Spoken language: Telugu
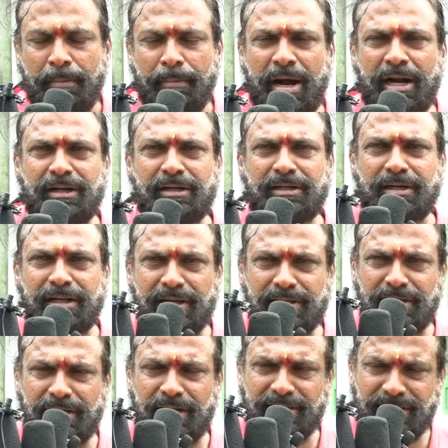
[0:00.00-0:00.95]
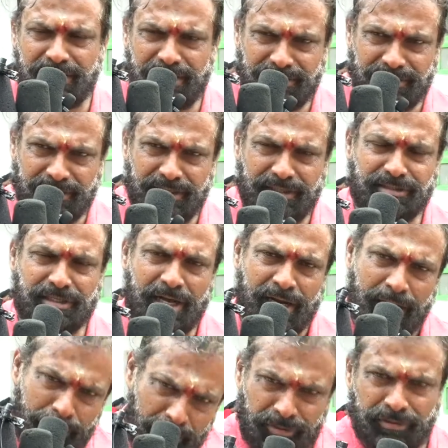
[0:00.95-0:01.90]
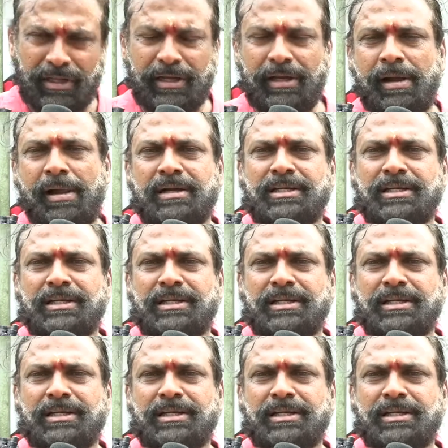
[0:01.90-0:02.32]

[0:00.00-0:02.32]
పాట ట్రీజర్ రెజిడెన్సీ చాలా బాగుంది